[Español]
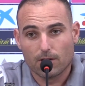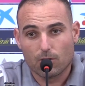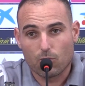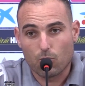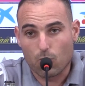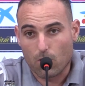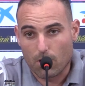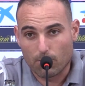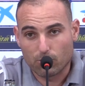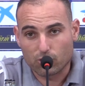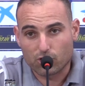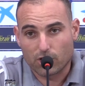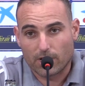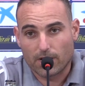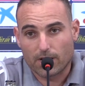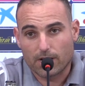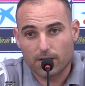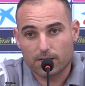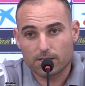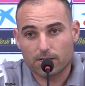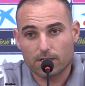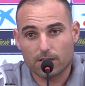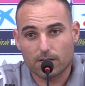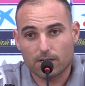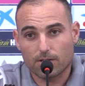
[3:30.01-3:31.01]
jugamos en
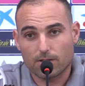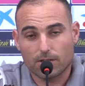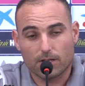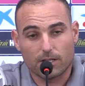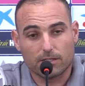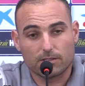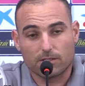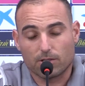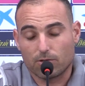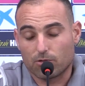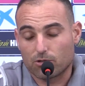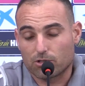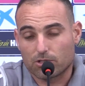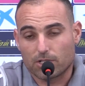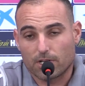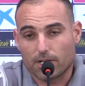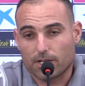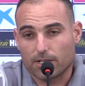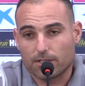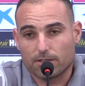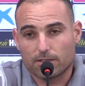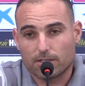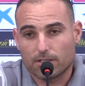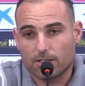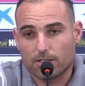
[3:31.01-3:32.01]
casa, delante de nuestra
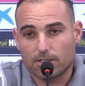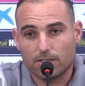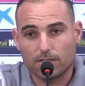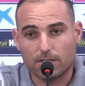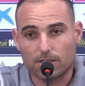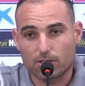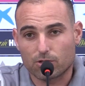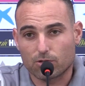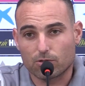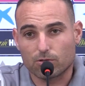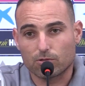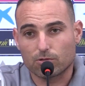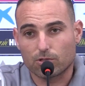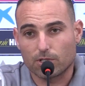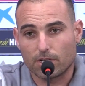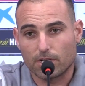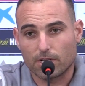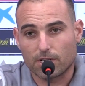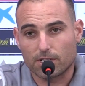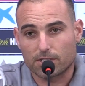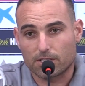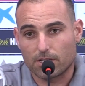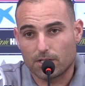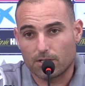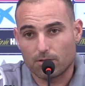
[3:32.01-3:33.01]
gente y eso
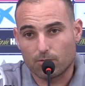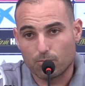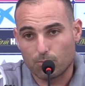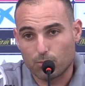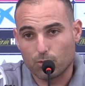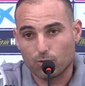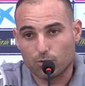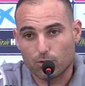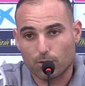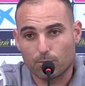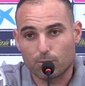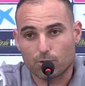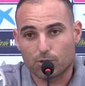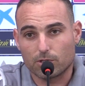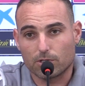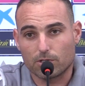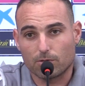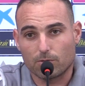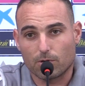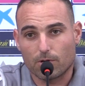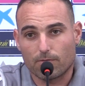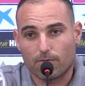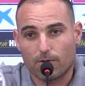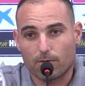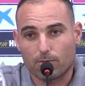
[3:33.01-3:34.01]
tiene que ser un punto
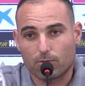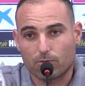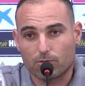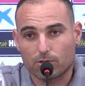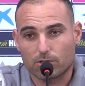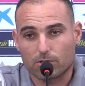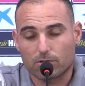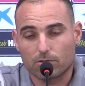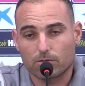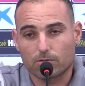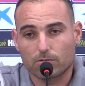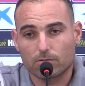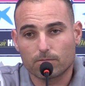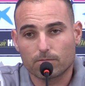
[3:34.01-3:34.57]
positivo a favor nuestro.